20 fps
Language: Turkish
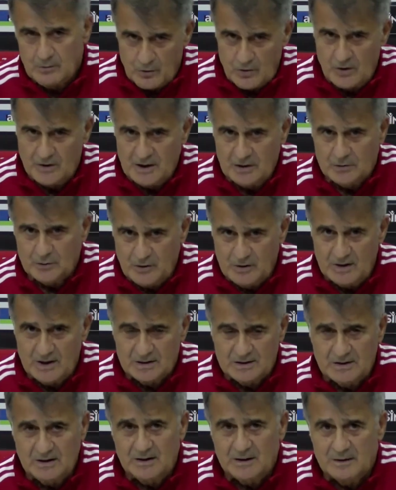Oynadı
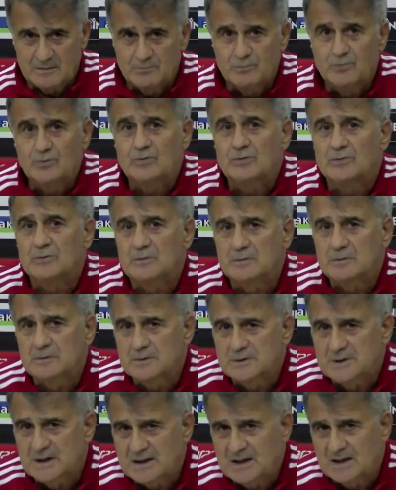oynadı. Bu
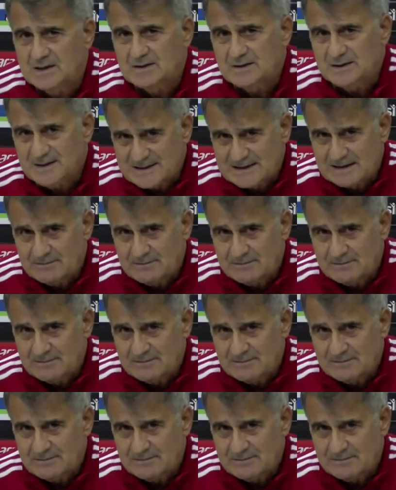sakatlığı